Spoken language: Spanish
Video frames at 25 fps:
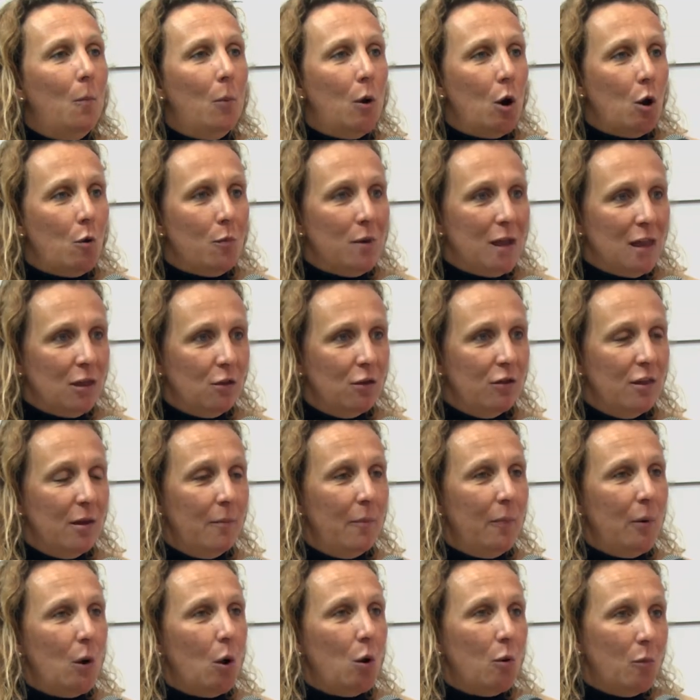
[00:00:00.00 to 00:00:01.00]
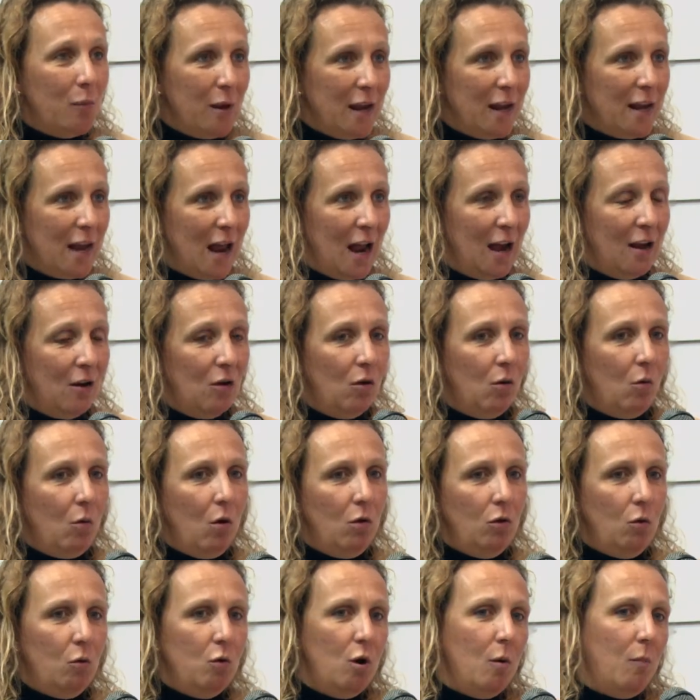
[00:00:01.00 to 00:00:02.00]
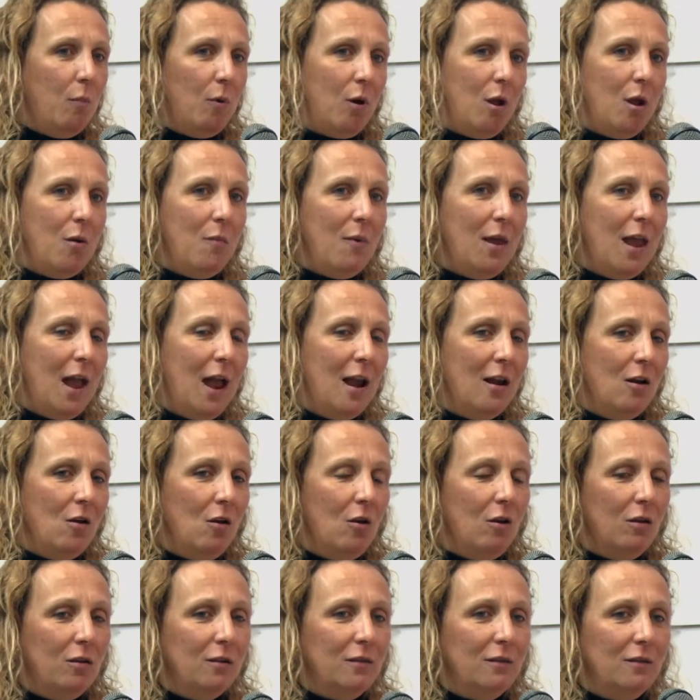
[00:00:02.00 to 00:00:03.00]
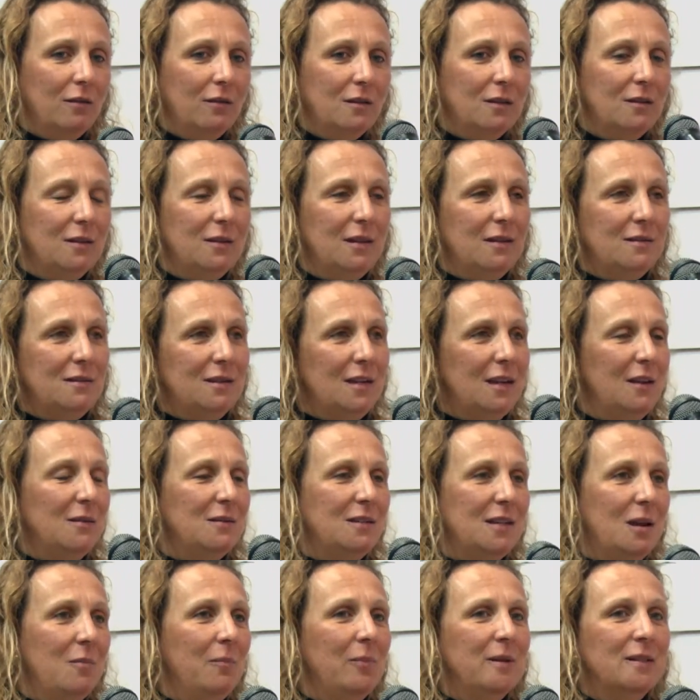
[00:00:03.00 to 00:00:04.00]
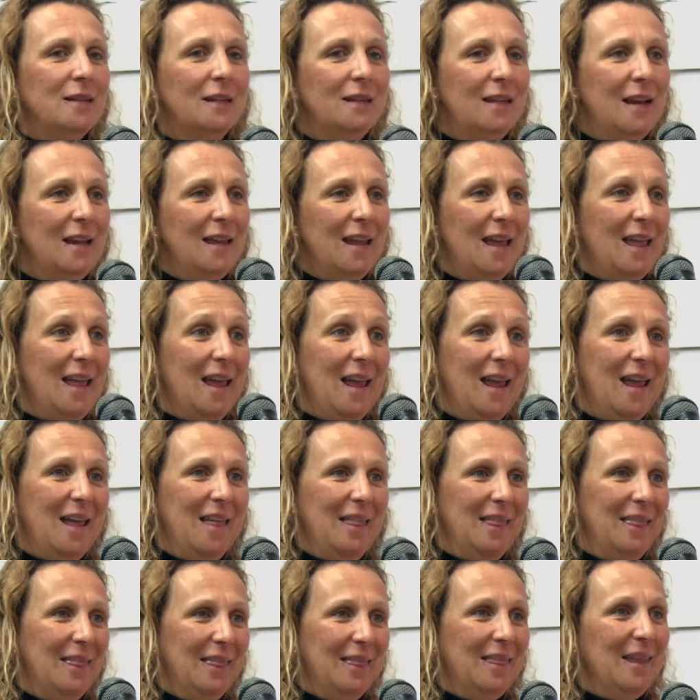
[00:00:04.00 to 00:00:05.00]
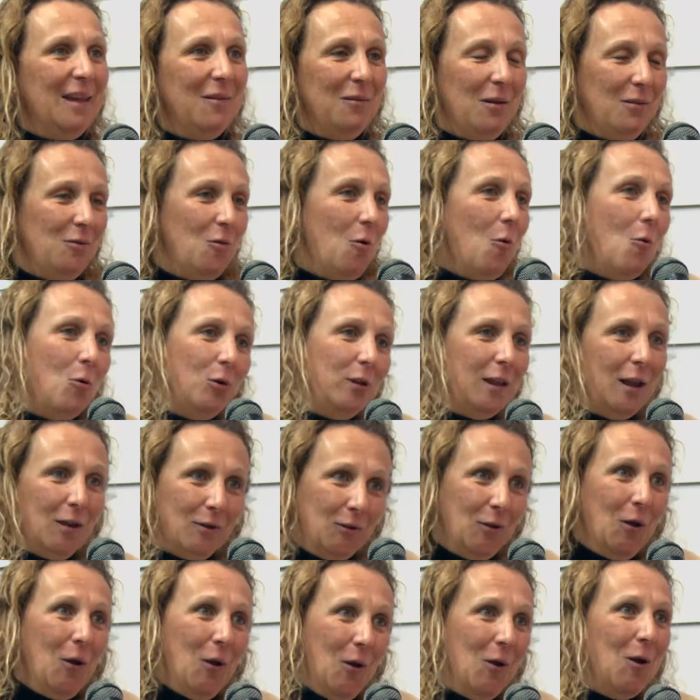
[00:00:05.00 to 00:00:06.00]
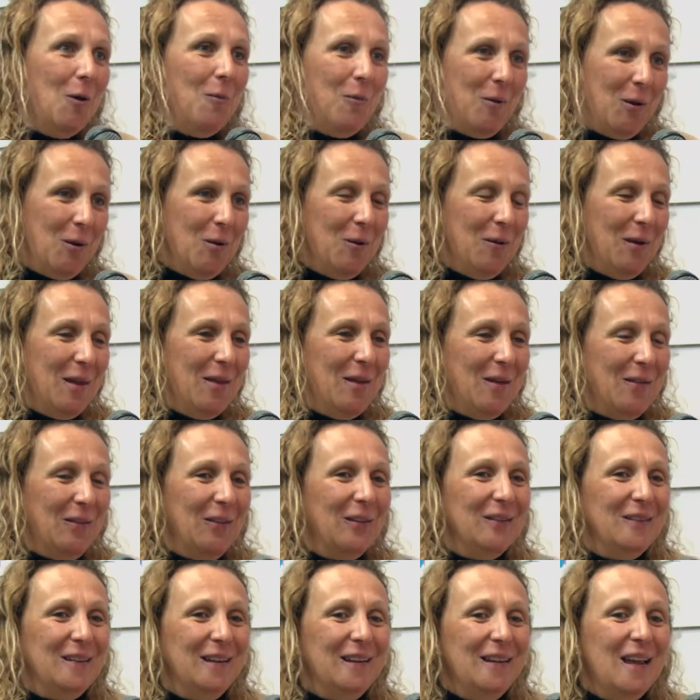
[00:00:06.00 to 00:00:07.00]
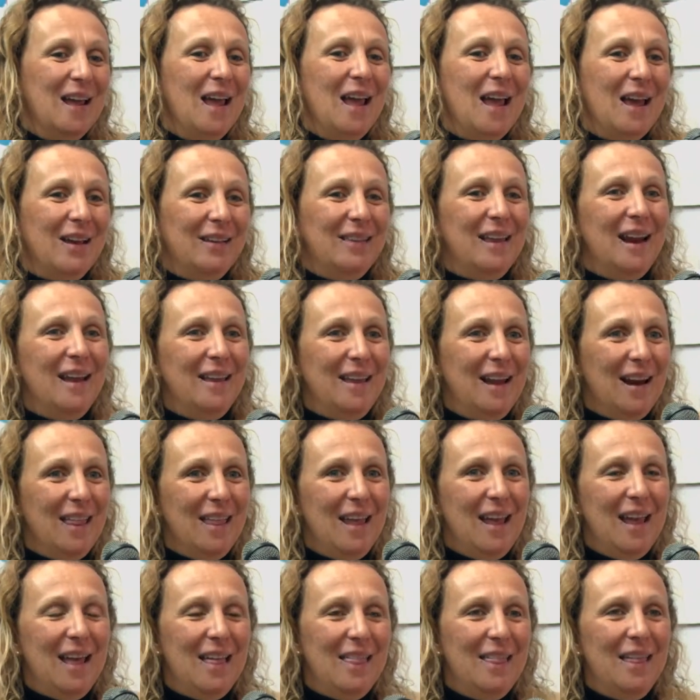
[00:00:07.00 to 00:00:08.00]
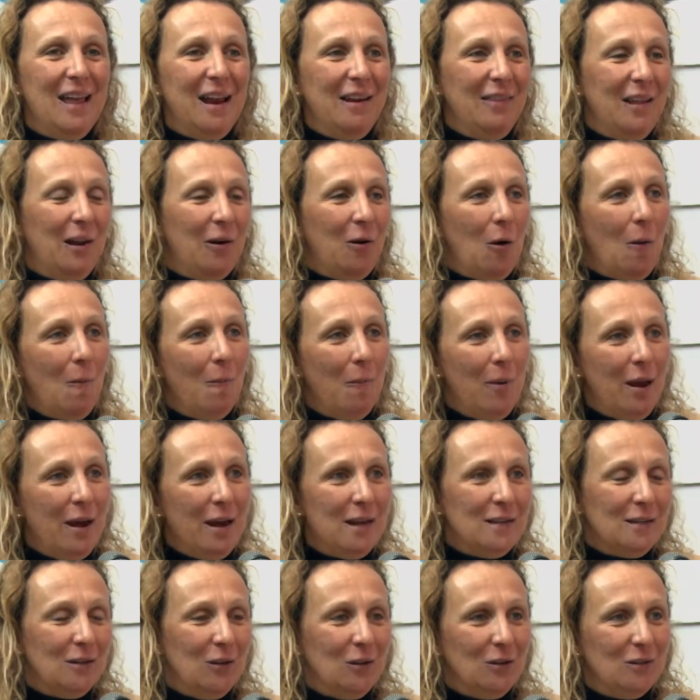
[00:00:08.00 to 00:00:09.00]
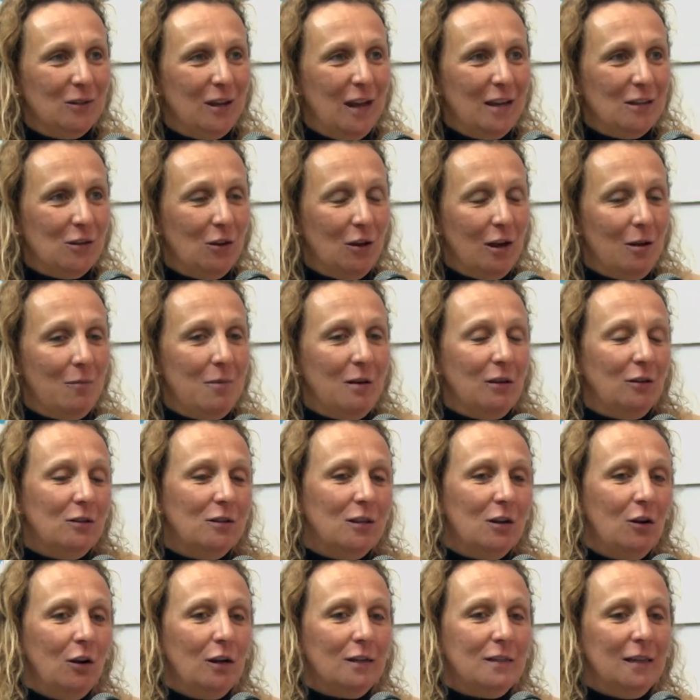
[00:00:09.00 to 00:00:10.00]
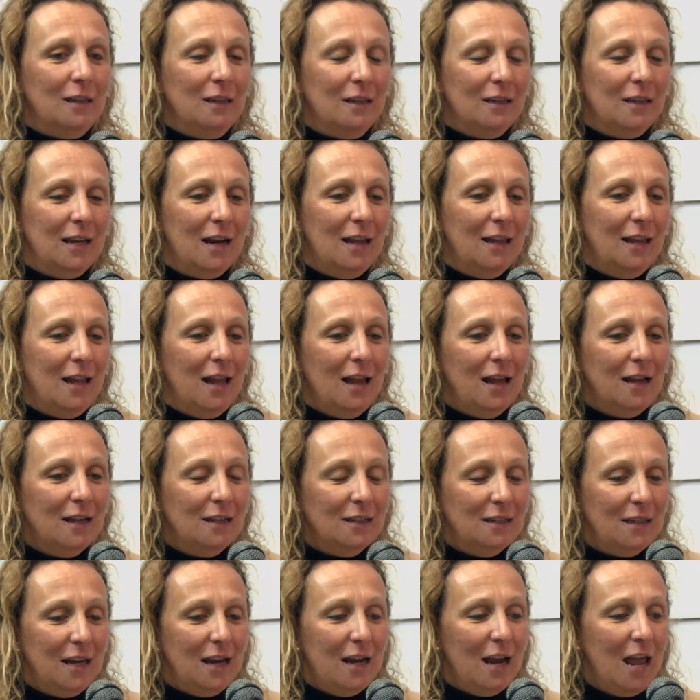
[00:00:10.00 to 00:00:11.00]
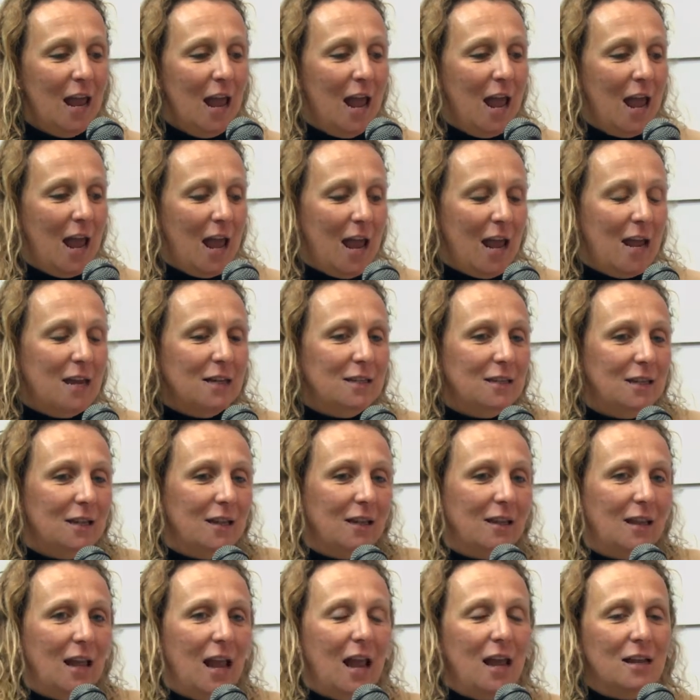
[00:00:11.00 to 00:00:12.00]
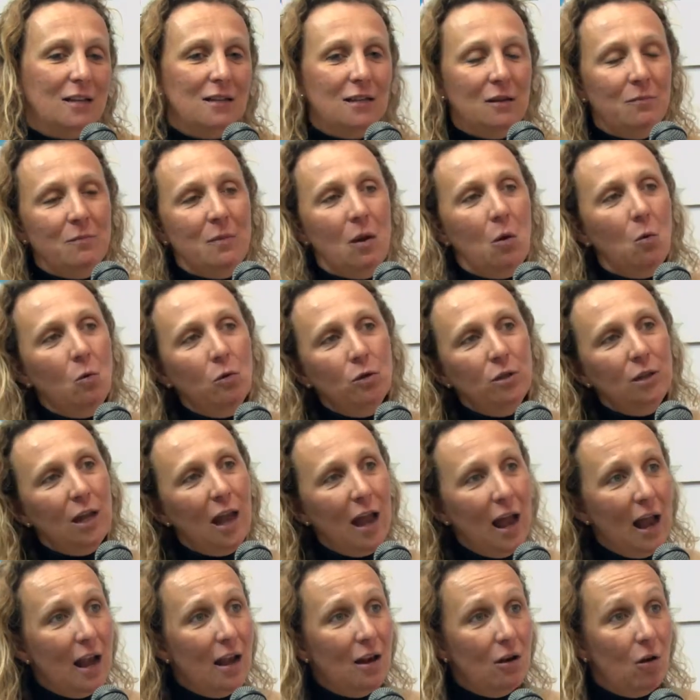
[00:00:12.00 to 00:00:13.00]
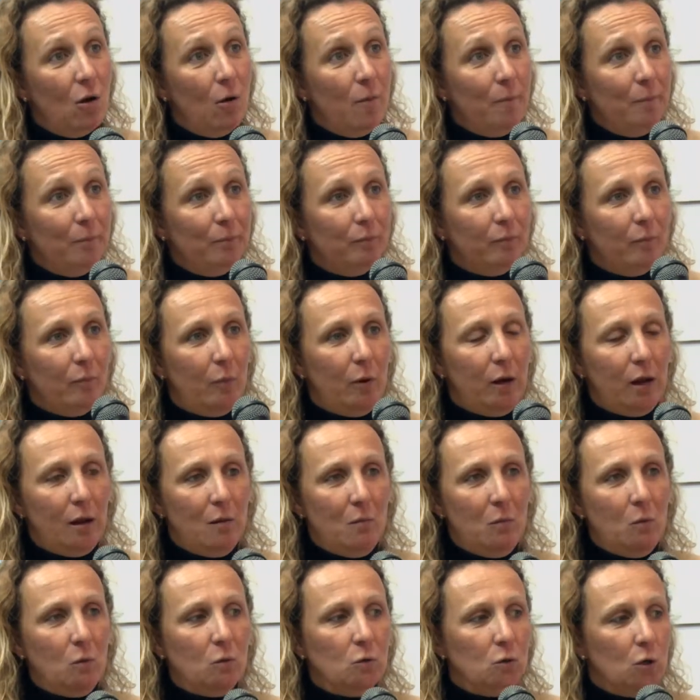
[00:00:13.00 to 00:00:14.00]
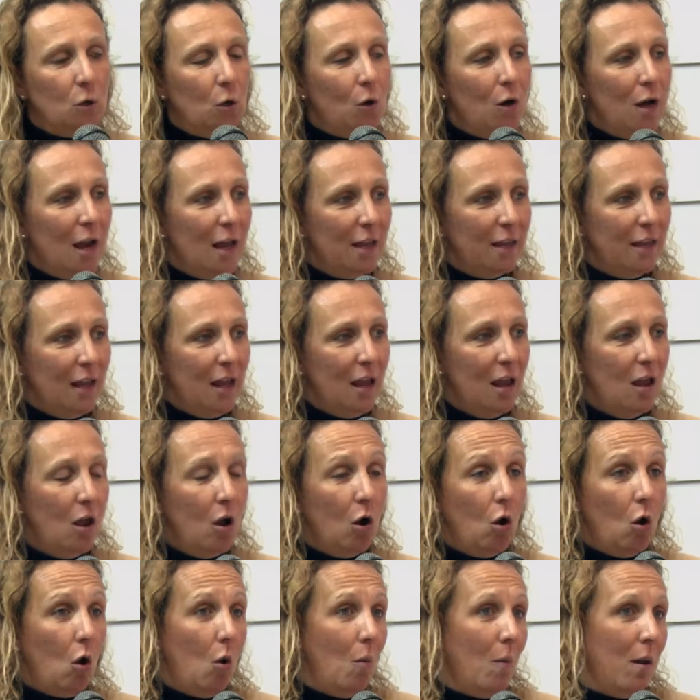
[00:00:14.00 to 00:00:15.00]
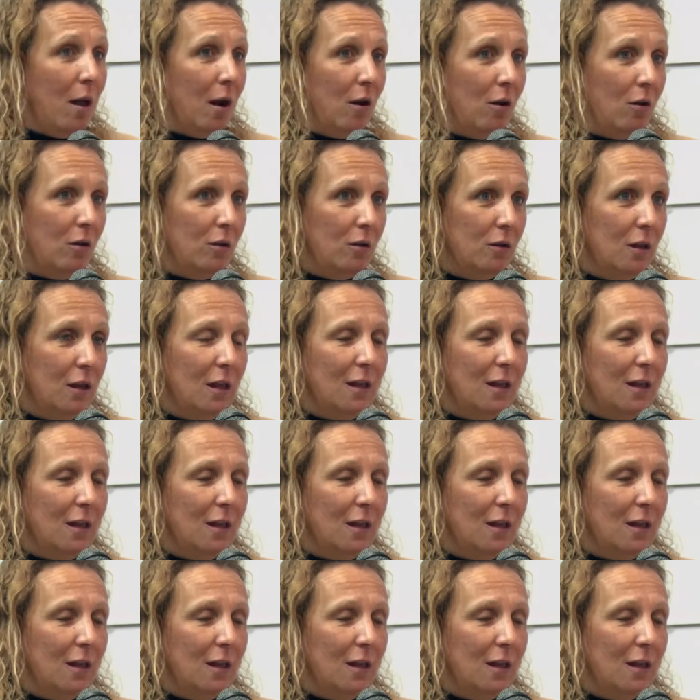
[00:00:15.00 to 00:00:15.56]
prohibidos, de prohibir algo. Cuando uno prohíbe algo, siempre se trata de, nos gusta todo lo prohibido, entonces tratar de, romper esos, esos alimentos. Entonces lo que se trata de hacer es de, si me gusta algo, por ejemplo un chocolate, comerlo